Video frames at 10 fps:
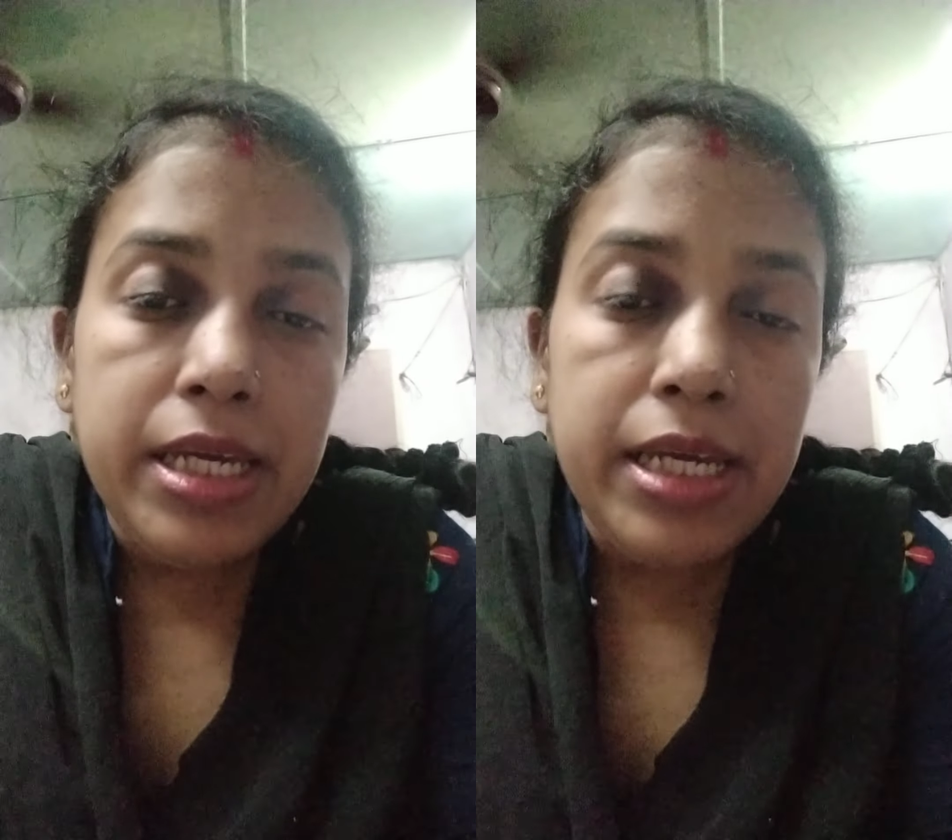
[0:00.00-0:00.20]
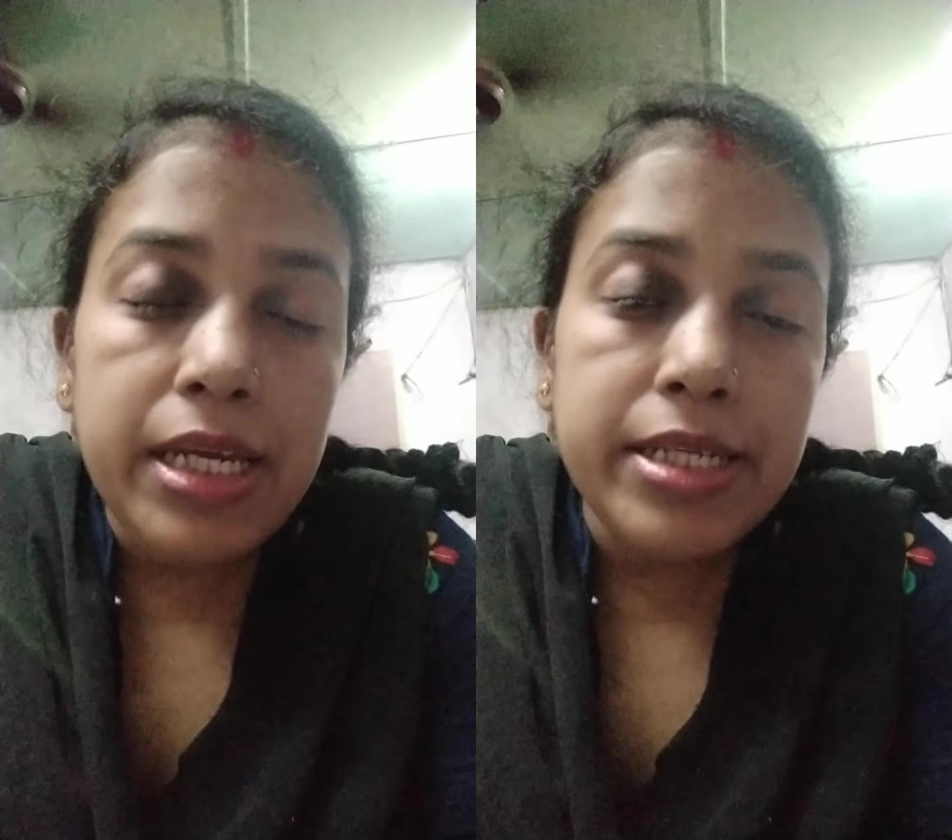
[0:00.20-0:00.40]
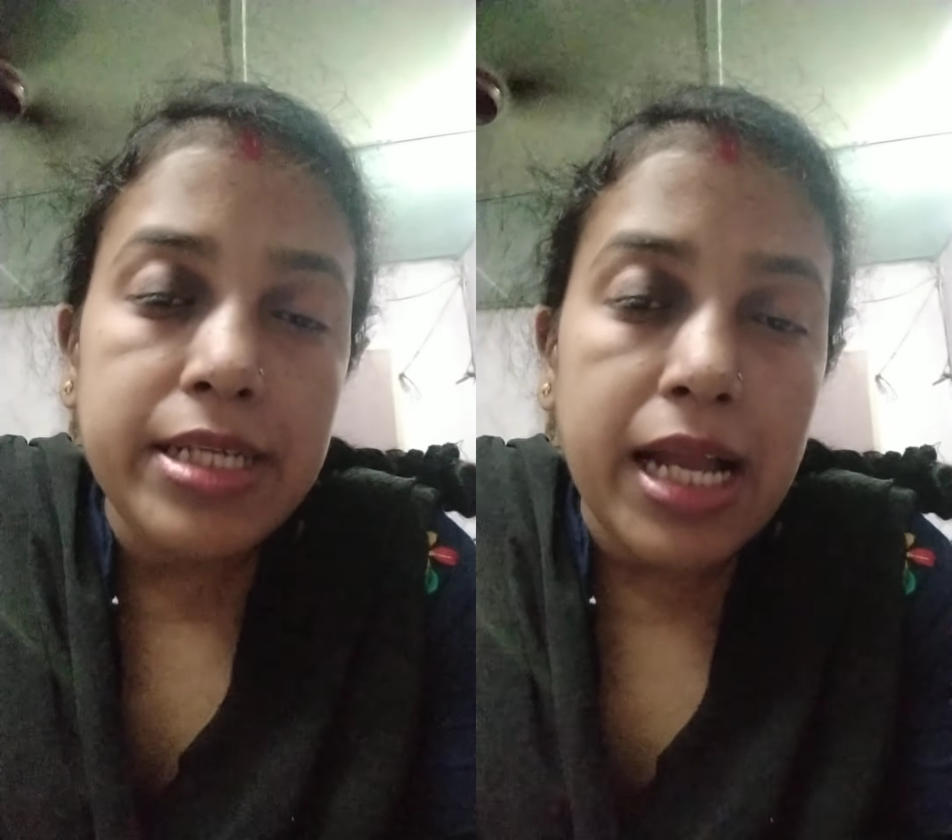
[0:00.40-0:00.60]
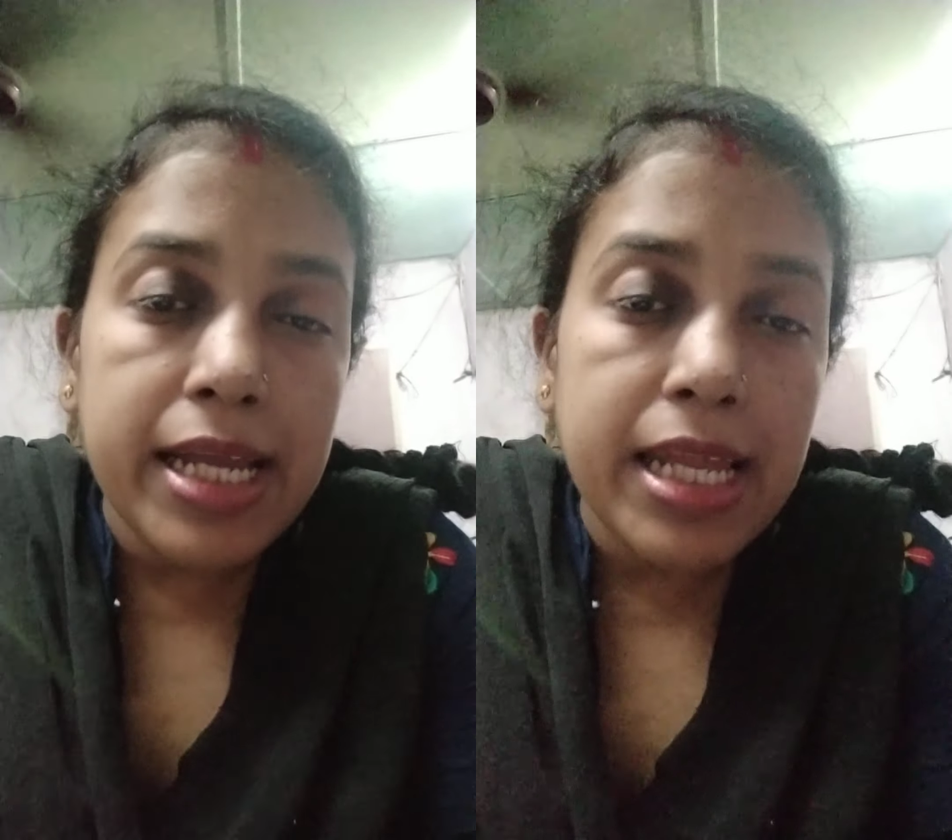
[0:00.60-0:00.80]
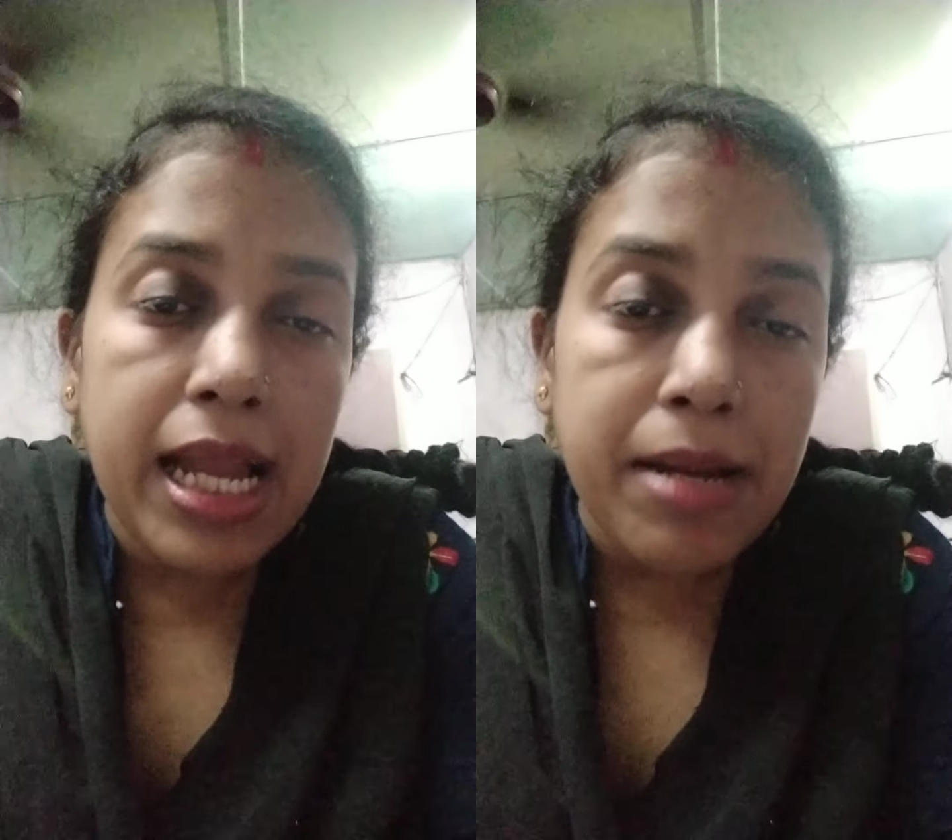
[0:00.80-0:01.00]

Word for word: is an